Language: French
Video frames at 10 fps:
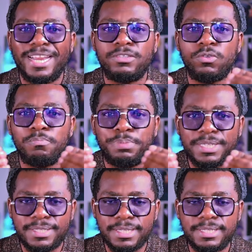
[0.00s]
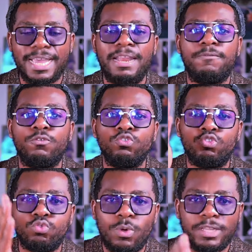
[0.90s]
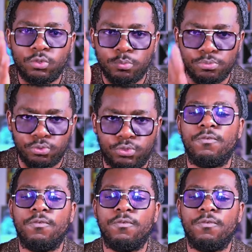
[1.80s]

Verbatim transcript: elles sont précises elles vont droit au but.